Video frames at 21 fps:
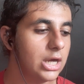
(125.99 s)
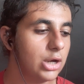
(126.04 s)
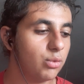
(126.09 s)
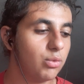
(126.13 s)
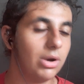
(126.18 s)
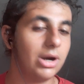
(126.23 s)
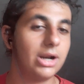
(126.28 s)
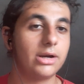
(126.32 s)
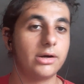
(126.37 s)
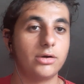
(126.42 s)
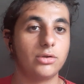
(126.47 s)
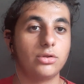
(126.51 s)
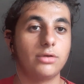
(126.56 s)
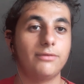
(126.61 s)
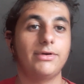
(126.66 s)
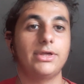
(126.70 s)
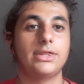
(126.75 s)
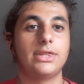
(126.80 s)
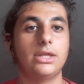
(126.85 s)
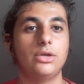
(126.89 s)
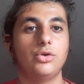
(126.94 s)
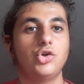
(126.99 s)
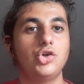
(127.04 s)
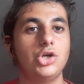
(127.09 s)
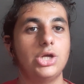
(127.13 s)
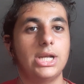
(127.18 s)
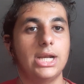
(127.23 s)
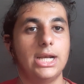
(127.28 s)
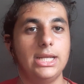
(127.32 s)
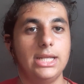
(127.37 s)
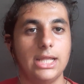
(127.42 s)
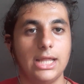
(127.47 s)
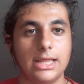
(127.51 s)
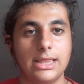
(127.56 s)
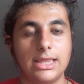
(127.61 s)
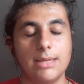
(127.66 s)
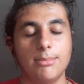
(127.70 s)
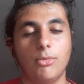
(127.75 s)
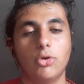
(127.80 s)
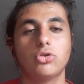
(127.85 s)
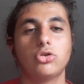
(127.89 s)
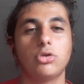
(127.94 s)
Qualora non dovesse riuscire
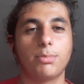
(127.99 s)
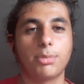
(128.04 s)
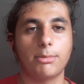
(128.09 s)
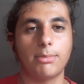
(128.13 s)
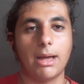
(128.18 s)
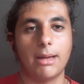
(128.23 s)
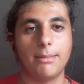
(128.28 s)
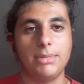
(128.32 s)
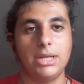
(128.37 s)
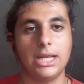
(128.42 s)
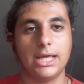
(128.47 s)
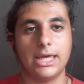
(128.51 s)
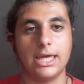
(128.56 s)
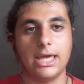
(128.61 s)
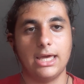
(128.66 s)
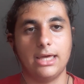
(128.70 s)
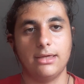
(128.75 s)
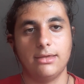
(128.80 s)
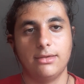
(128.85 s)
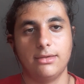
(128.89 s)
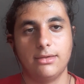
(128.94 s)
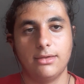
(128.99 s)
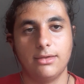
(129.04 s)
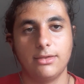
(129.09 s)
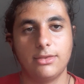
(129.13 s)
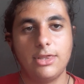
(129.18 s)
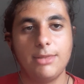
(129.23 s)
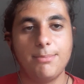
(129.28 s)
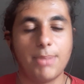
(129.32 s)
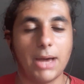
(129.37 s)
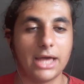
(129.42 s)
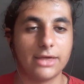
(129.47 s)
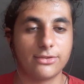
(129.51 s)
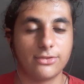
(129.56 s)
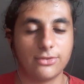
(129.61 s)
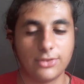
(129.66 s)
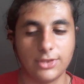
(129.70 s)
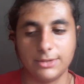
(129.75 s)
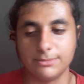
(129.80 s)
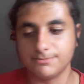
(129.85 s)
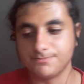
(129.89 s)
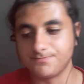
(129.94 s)
Linetti è molto probabile che eh, si
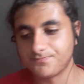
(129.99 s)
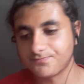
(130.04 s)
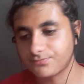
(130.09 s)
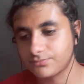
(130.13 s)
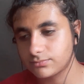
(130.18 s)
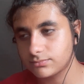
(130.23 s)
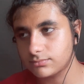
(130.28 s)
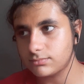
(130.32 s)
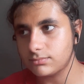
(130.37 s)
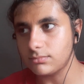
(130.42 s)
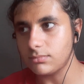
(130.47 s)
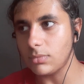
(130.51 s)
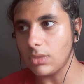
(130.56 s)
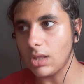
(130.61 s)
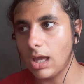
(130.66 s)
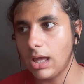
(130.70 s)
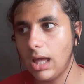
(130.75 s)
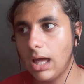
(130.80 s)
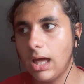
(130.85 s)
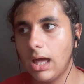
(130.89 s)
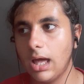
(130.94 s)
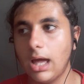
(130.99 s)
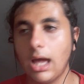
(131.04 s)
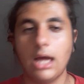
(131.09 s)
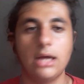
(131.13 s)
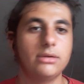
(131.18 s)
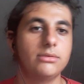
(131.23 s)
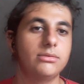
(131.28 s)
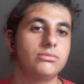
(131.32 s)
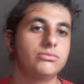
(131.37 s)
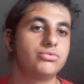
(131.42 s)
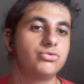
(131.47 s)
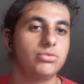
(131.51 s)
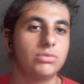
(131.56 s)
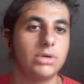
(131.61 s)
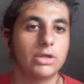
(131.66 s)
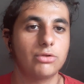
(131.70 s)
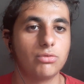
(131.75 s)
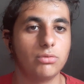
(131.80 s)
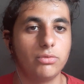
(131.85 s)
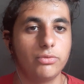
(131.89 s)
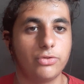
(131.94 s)
passi eh, su
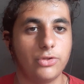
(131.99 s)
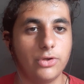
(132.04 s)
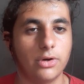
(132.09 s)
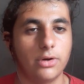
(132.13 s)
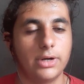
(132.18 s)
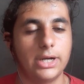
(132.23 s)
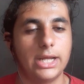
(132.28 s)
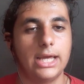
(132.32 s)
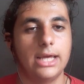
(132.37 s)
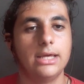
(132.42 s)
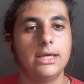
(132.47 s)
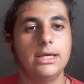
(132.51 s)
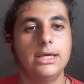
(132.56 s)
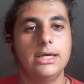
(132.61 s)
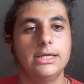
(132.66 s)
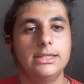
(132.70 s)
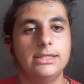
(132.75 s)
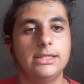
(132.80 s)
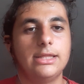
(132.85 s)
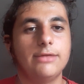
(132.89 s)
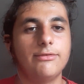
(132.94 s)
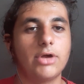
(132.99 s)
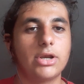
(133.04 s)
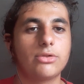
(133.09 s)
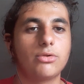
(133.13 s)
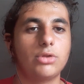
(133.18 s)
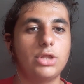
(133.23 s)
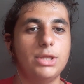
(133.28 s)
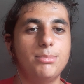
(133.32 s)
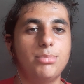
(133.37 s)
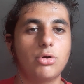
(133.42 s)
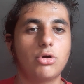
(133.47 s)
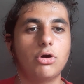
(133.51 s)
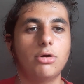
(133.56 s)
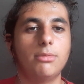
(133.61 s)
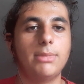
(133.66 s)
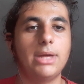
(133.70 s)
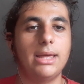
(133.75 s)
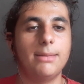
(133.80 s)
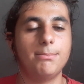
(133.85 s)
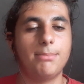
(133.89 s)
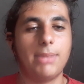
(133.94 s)
una soluzione di diverso tipo
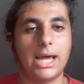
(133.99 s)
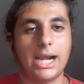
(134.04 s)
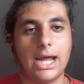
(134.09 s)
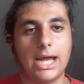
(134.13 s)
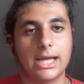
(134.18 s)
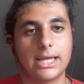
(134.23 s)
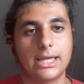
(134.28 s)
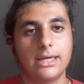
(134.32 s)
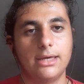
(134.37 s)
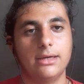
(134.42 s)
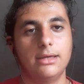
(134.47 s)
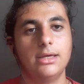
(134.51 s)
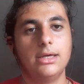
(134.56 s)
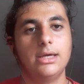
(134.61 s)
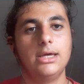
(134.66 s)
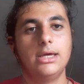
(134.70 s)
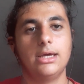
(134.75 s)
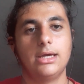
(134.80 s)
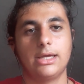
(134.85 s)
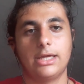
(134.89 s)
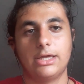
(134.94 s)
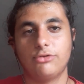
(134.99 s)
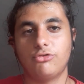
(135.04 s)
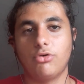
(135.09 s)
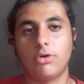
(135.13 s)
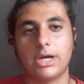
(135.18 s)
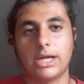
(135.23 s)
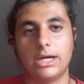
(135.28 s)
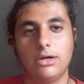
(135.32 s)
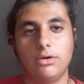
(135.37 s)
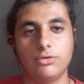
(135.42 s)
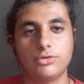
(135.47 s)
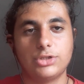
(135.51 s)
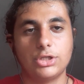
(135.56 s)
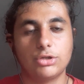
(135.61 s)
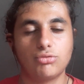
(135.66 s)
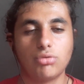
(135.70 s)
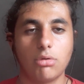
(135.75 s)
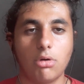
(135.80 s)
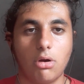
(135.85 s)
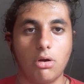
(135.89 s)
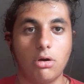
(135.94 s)
come Barak che gioca nello
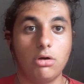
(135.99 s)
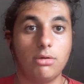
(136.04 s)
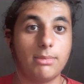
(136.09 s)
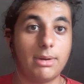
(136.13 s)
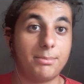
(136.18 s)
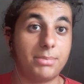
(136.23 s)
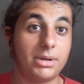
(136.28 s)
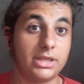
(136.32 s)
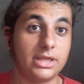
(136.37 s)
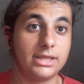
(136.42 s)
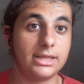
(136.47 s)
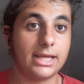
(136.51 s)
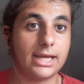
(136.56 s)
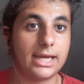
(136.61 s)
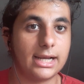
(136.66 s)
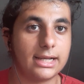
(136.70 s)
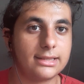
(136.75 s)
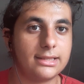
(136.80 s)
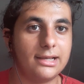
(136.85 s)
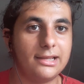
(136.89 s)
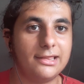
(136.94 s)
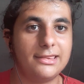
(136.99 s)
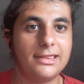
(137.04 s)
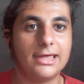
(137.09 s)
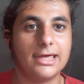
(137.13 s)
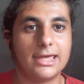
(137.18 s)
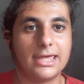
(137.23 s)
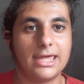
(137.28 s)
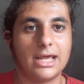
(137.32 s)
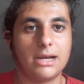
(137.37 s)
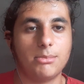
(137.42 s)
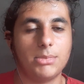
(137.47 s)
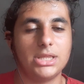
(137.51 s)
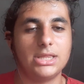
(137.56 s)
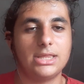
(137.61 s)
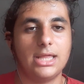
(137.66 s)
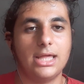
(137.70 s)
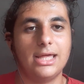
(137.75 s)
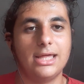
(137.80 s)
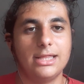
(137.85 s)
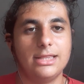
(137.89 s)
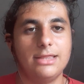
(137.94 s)
stesso ruolo ma presenta caratteristiche
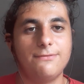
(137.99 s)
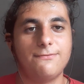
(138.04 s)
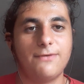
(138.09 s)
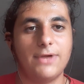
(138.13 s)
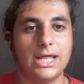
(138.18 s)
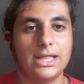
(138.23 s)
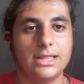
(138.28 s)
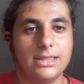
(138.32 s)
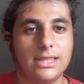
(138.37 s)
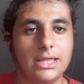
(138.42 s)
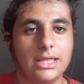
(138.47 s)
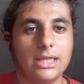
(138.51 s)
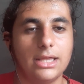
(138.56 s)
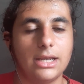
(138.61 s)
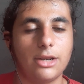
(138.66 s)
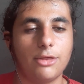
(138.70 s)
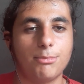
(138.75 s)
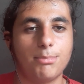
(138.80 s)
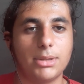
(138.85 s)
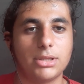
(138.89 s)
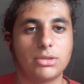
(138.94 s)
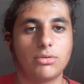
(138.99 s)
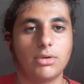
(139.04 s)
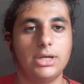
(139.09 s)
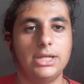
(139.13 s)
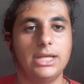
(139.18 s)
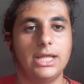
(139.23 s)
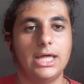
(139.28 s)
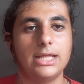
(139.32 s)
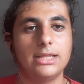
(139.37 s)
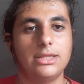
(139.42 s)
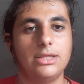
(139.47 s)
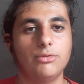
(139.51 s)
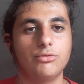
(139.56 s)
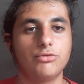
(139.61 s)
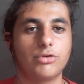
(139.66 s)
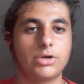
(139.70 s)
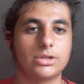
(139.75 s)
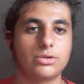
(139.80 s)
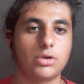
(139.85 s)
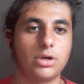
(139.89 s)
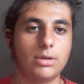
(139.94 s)
chiaramente differenti rispetto a Linetti, un
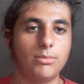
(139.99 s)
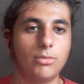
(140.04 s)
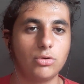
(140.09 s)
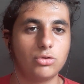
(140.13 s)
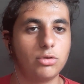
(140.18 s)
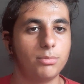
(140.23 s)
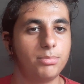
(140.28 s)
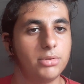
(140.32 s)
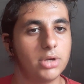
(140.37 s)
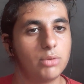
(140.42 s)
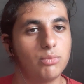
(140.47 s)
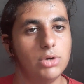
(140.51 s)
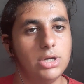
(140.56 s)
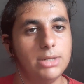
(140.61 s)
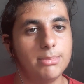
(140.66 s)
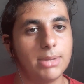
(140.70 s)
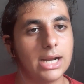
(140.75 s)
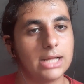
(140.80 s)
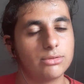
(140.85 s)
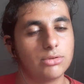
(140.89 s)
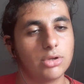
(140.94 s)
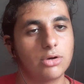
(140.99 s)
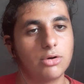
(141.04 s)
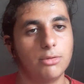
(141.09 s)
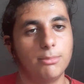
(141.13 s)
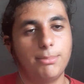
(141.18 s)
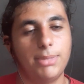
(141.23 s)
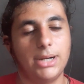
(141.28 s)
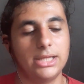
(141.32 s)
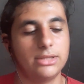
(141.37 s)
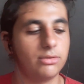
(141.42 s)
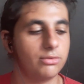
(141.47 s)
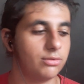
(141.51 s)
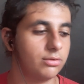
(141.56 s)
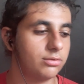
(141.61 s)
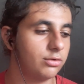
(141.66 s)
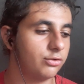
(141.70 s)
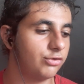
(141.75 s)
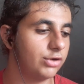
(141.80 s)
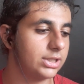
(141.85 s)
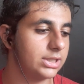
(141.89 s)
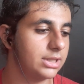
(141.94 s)
giocatore molto più equilibrato e completo
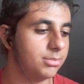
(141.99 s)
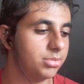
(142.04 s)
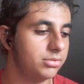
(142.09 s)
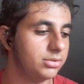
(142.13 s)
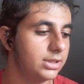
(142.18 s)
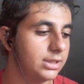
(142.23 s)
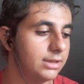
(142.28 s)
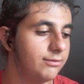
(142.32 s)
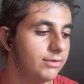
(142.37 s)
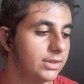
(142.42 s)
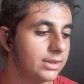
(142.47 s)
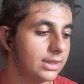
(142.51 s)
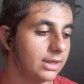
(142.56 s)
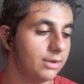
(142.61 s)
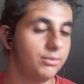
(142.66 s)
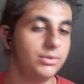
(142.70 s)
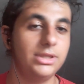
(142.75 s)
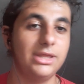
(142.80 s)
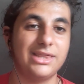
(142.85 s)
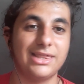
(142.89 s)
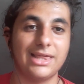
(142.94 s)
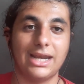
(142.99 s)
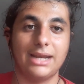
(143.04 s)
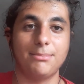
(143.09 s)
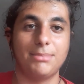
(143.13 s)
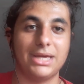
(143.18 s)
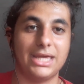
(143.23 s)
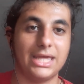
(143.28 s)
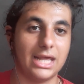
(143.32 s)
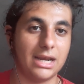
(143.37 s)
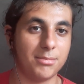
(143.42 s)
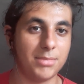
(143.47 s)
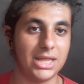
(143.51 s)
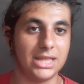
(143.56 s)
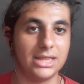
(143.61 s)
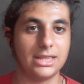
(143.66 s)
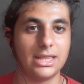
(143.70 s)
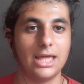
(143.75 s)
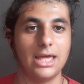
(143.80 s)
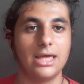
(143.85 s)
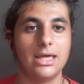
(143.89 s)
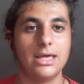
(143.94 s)
sotto certi punti di vista, quindi sarebbe
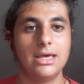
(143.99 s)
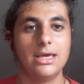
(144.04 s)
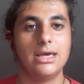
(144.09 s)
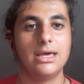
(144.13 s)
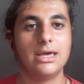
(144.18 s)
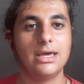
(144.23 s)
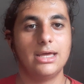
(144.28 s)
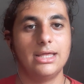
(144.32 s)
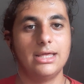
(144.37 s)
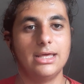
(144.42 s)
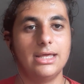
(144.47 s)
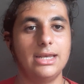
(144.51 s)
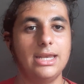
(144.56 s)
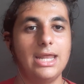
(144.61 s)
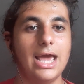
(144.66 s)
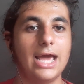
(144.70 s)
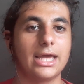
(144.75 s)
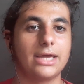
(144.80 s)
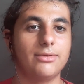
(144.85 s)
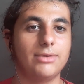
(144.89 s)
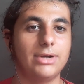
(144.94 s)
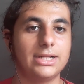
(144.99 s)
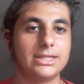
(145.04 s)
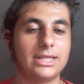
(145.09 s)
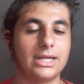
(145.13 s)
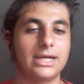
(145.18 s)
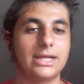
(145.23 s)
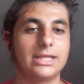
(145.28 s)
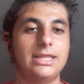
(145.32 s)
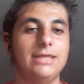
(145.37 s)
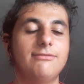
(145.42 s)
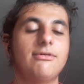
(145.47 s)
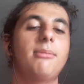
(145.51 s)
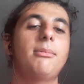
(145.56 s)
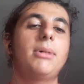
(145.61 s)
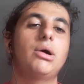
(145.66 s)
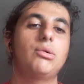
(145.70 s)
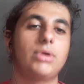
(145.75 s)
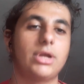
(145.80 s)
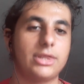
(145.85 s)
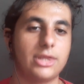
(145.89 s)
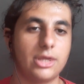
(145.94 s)
chiaramente eh, neanche un'alternativa
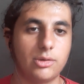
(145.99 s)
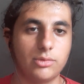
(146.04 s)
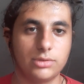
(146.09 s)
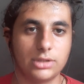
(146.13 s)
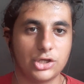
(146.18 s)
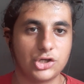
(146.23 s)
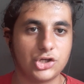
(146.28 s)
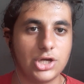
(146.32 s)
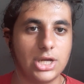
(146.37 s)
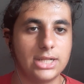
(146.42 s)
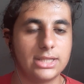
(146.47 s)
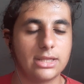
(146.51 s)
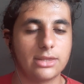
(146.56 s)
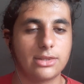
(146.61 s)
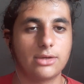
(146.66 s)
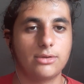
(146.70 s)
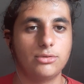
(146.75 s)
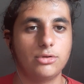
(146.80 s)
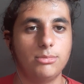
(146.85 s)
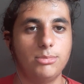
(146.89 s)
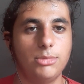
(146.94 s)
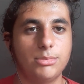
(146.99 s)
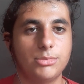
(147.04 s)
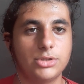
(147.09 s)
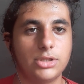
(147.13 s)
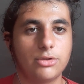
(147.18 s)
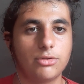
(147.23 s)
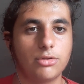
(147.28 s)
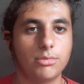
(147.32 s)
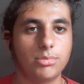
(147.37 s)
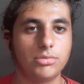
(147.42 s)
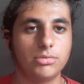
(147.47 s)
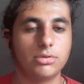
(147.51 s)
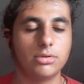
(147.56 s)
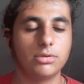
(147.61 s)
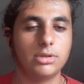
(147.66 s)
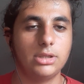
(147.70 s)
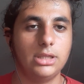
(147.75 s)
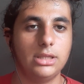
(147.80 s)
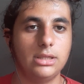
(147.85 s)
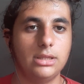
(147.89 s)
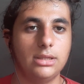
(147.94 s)
ma una seconda scelta secondo il mio modesto punto
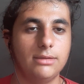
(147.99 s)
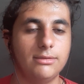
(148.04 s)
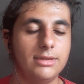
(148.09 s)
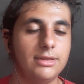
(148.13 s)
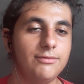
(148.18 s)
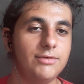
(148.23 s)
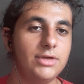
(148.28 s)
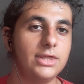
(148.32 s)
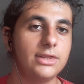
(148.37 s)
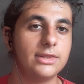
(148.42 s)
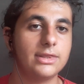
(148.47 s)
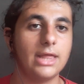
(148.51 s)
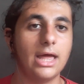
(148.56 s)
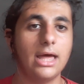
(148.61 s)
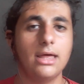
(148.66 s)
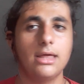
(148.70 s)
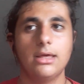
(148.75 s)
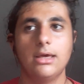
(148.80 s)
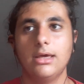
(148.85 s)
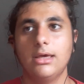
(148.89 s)
di, di vista.